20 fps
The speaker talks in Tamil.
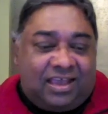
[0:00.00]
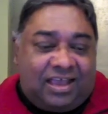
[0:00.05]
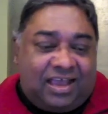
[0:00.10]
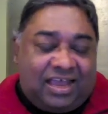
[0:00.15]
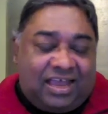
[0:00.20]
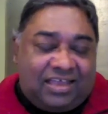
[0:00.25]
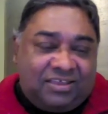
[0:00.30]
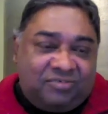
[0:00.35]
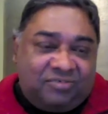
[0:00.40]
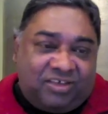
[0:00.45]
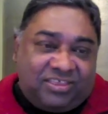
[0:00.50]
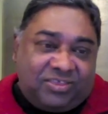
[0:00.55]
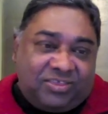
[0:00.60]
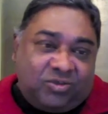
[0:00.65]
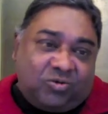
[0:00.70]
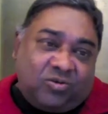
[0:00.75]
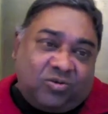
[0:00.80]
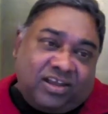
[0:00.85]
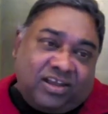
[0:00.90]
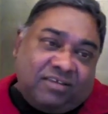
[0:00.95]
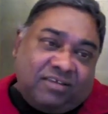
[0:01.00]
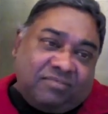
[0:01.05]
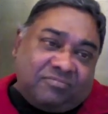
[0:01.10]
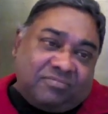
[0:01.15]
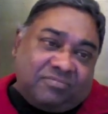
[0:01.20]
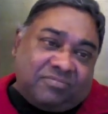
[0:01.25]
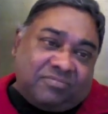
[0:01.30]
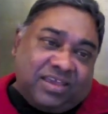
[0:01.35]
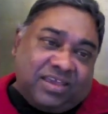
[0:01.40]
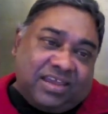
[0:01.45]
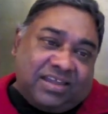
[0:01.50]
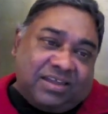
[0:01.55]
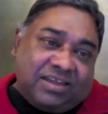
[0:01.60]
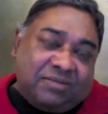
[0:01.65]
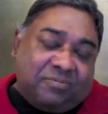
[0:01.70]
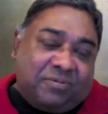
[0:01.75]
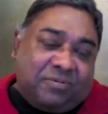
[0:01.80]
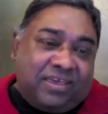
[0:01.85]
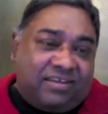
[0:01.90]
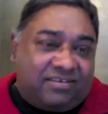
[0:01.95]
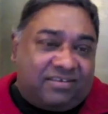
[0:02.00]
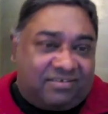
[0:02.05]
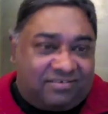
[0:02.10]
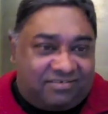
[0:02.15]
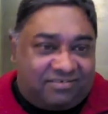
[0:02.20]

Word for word: அது வந்தோடனே என் பேர்